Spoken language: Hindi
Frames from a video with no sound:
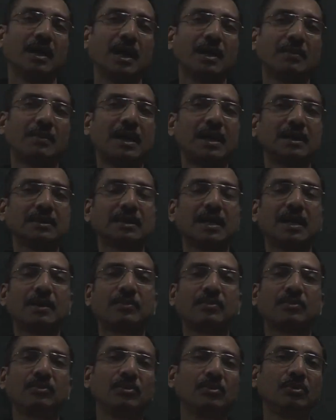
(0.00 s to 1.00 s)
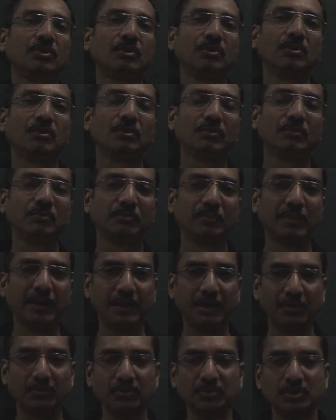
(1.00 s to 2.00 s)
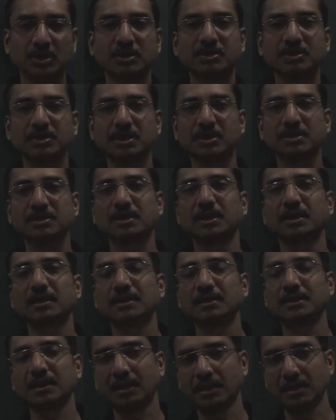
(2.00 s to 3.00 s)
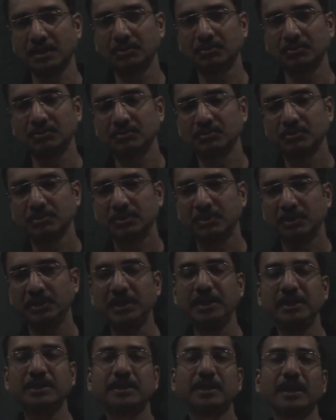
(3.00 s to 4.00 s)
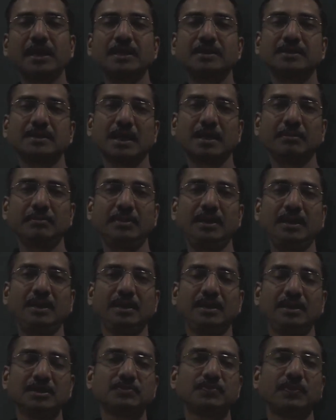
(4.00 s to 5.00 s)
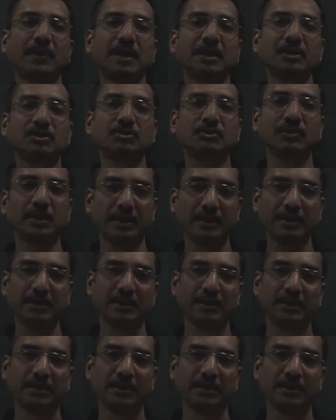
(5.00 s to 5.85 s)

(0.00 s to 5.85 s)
अब आज आपको मैं कुछ डिस्कस करने जा रहा हूँ नीट के एग्जाम में इस बार जो है